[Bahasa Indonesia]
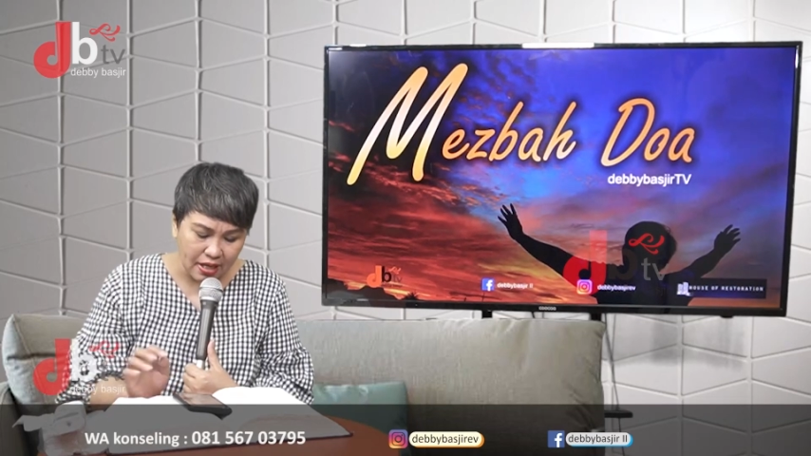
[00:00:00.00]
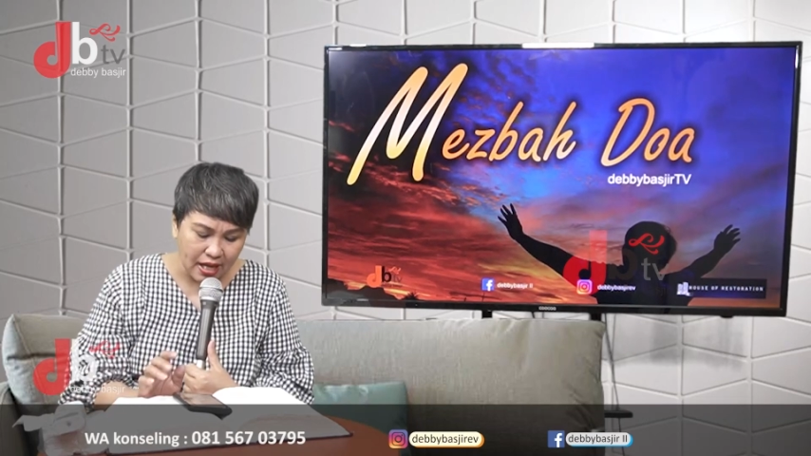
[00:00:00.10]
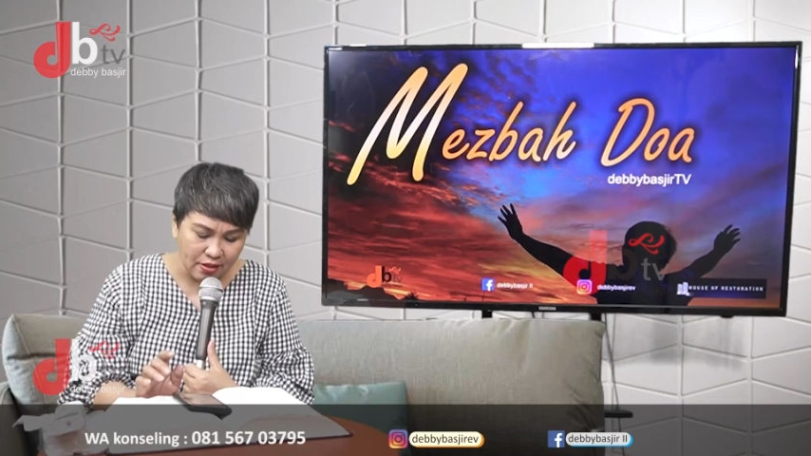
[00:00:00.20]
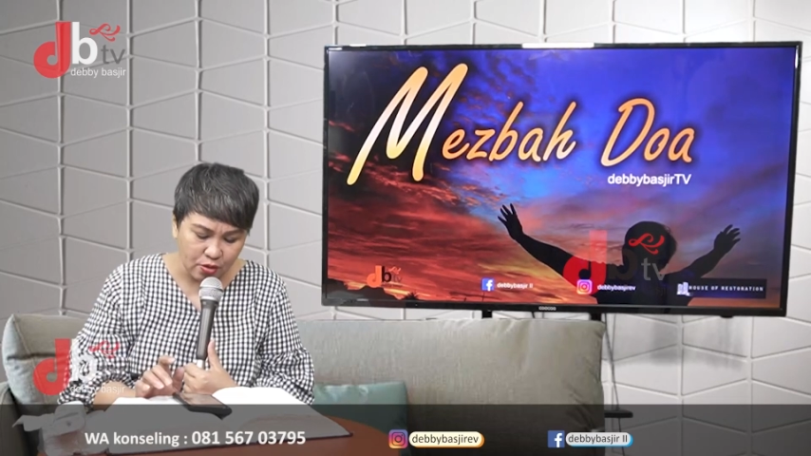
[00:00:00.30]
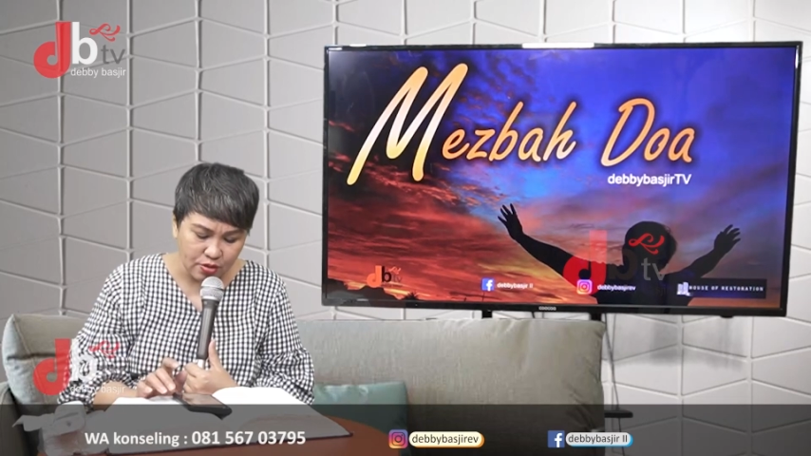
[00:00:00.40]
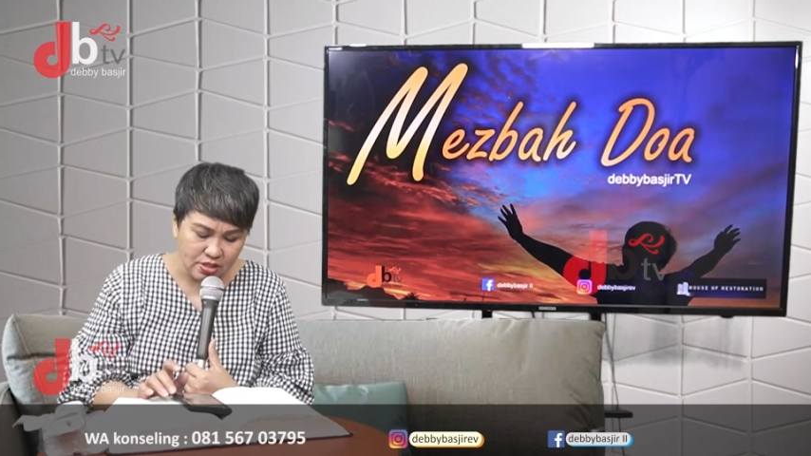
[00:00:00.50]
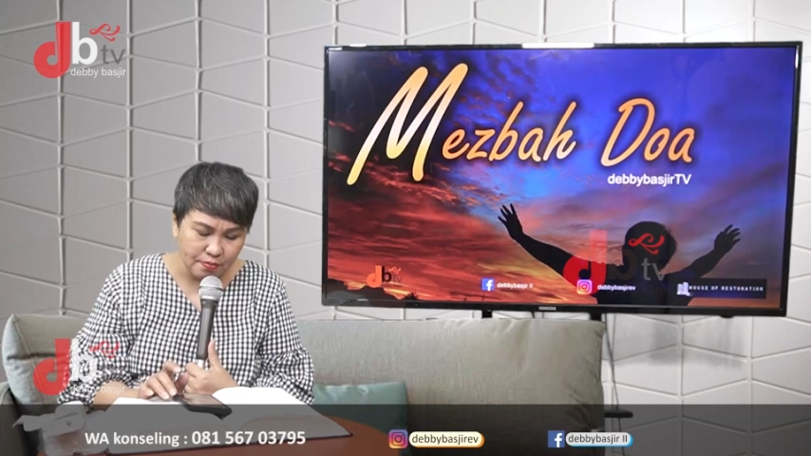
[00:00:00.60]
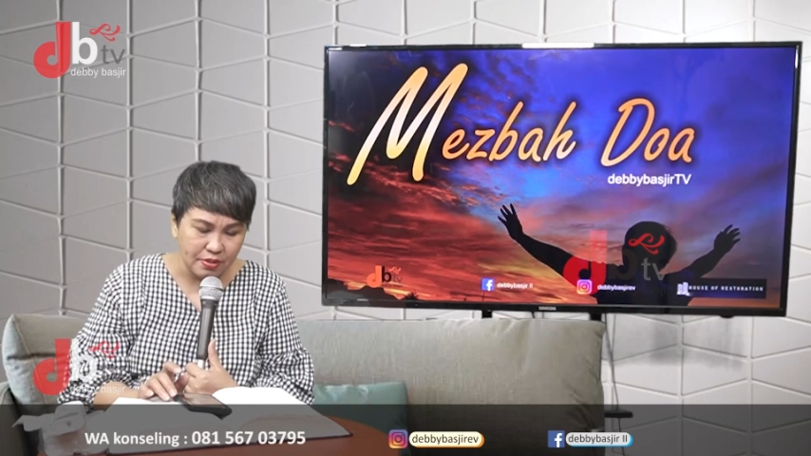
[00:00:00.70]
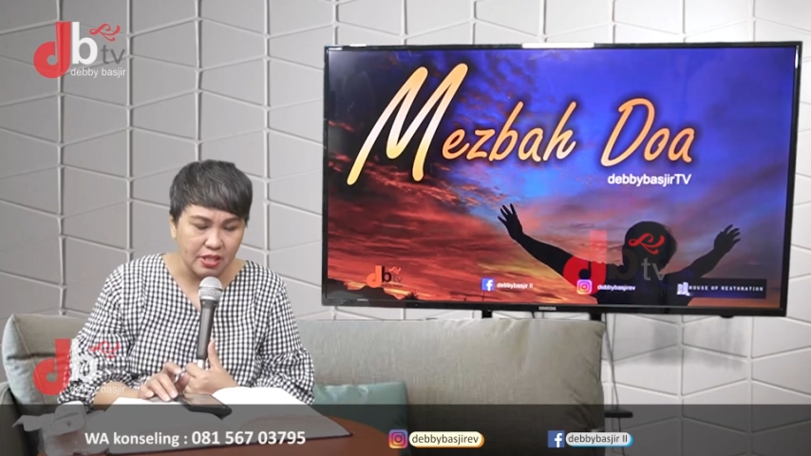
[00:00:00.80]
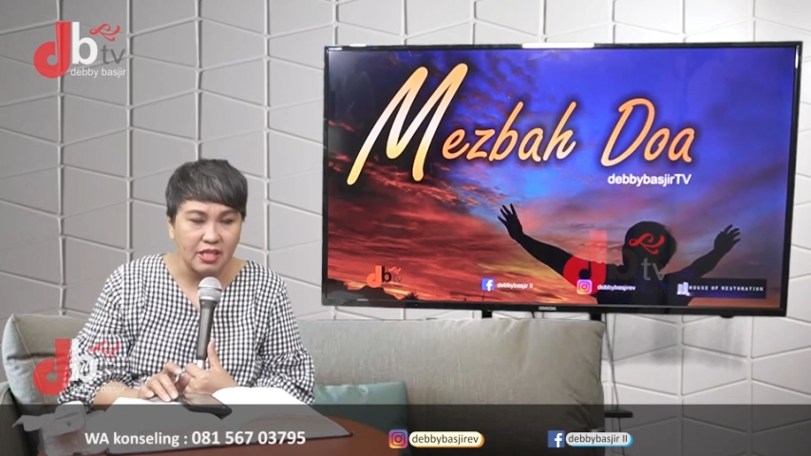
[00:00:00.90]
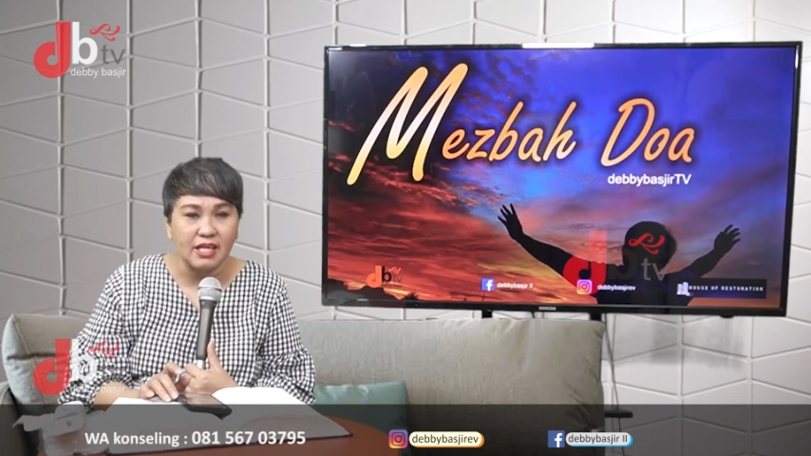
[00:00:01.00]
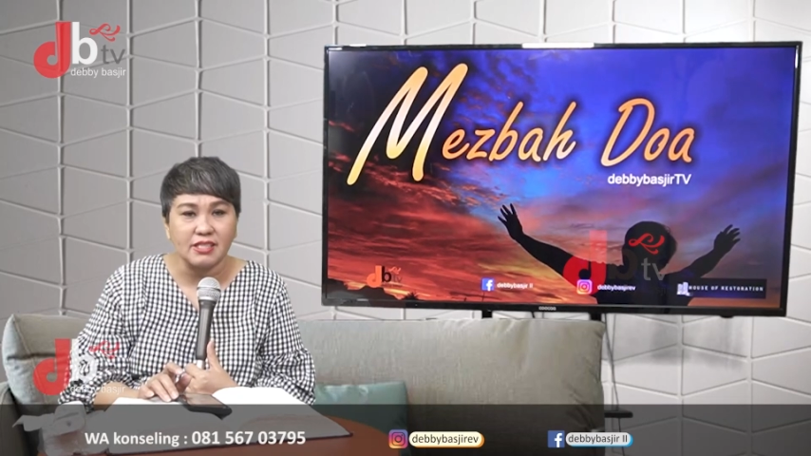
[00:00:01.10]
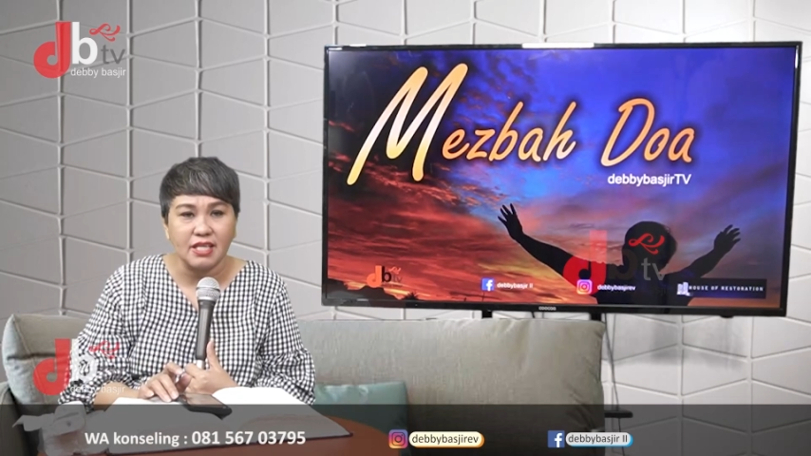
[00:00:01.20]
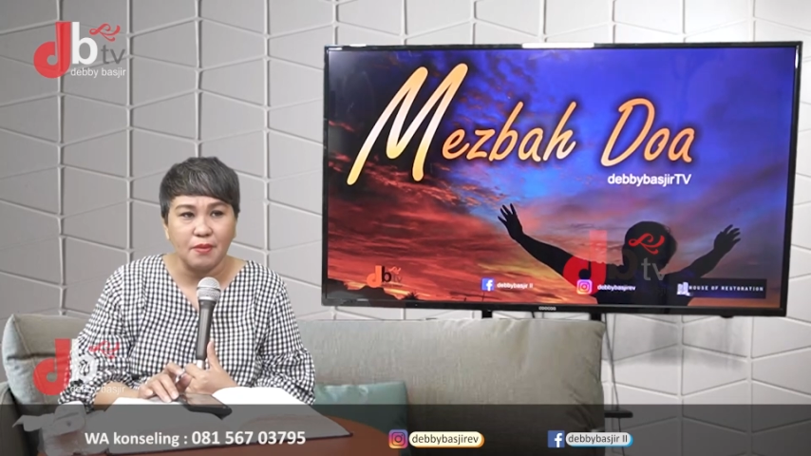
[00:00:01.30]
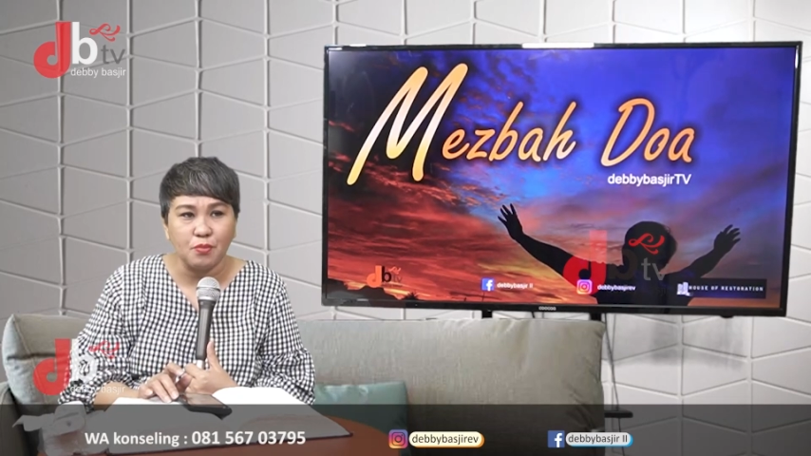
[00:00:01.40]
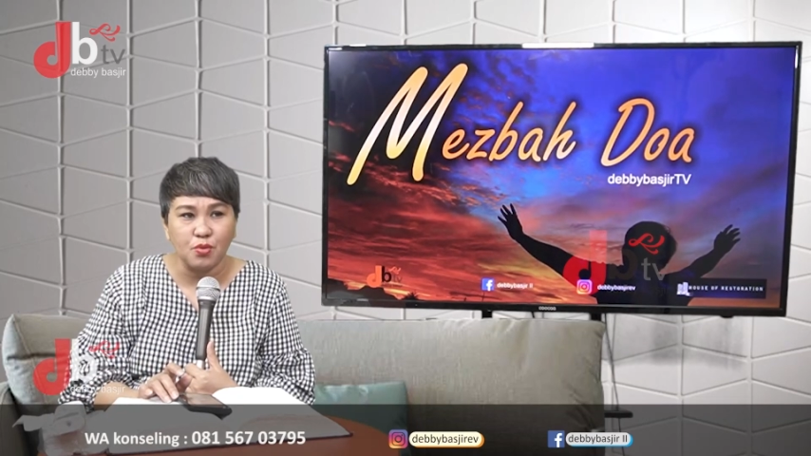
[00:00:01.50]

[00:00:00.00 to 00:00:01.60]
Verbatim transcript: kantong seperti yang saya